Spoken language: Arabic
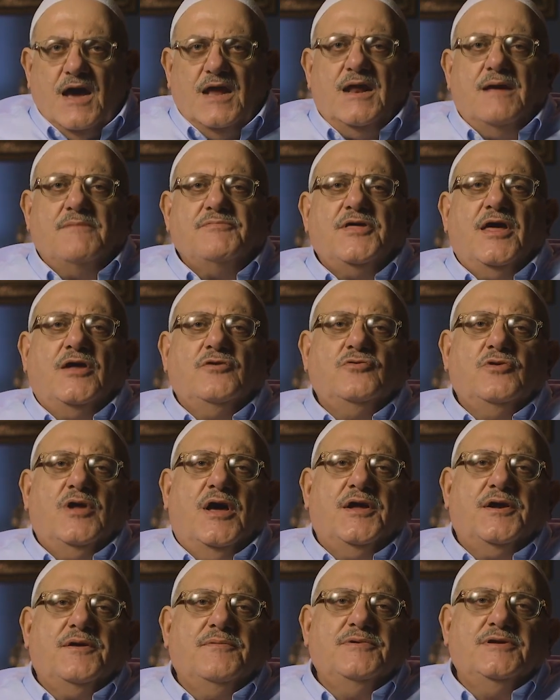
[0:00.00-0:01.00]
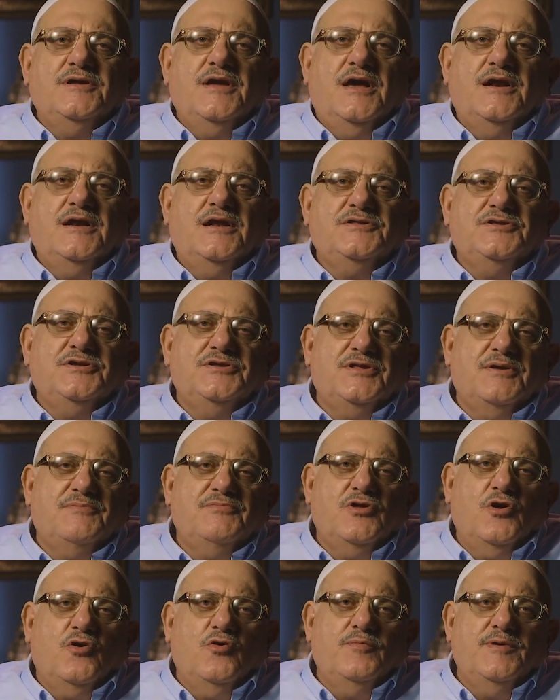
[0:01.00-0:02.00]
الأمثال العربية التي
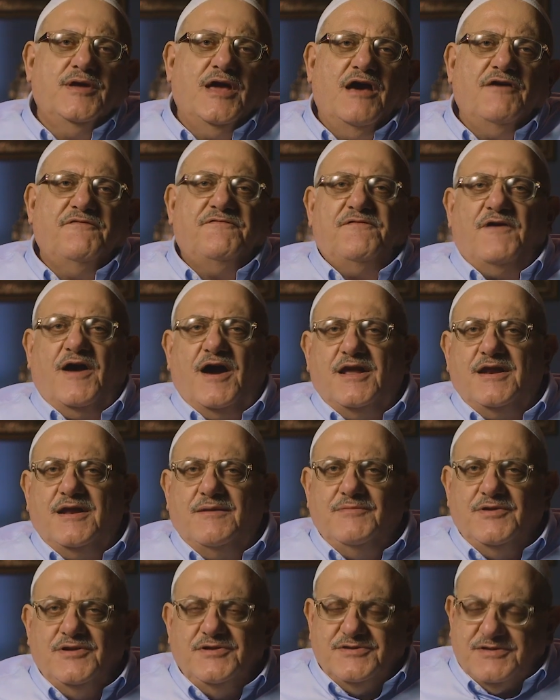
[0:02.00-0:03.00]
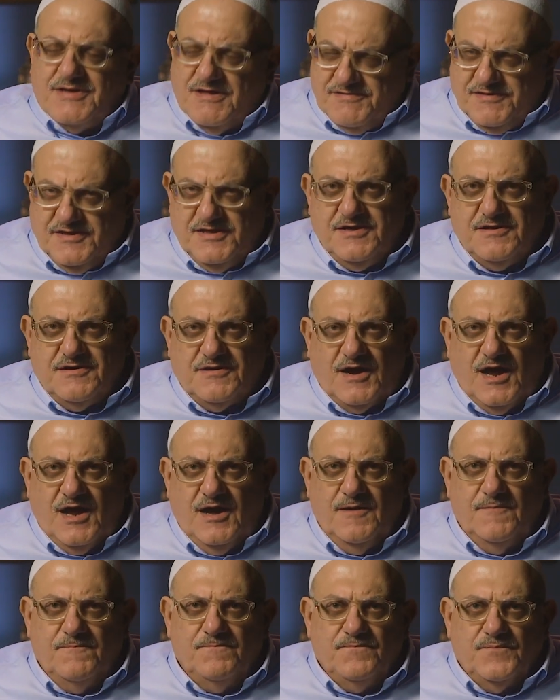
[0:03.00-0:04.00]
تبدأ بأفعل من
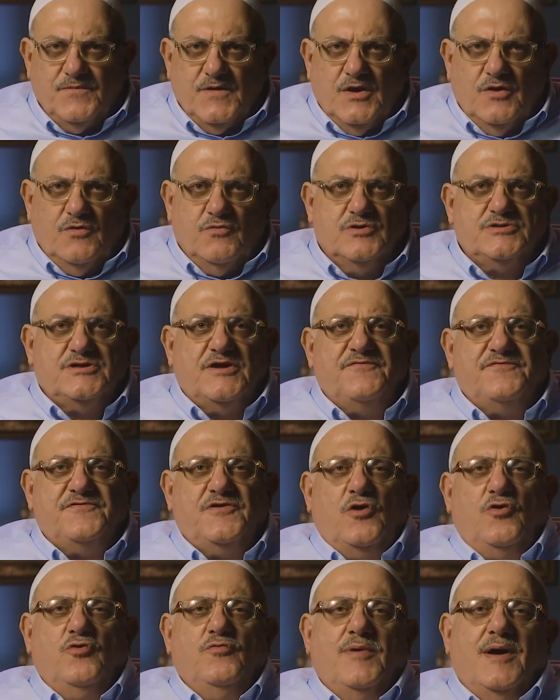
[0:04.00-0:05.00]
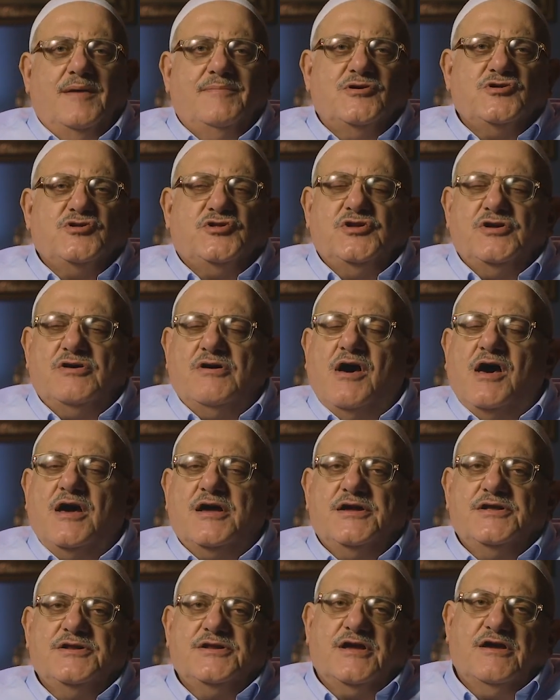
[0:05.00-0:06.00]
كثيرة وتفتح باب
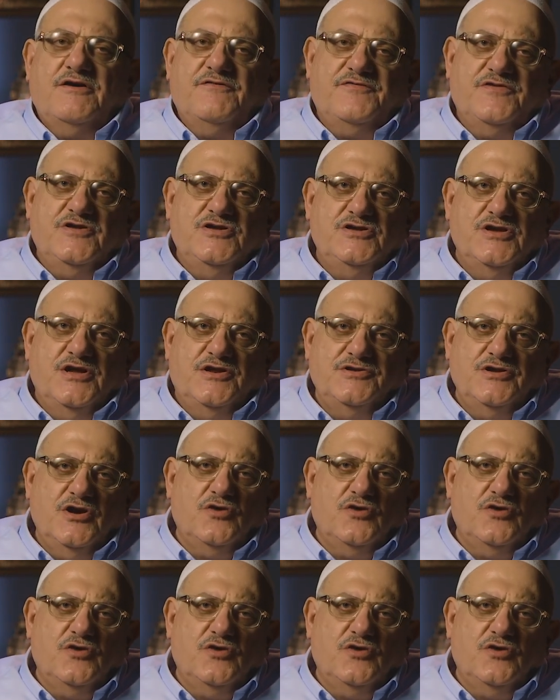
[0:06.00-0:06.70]
اشتقاق خفيا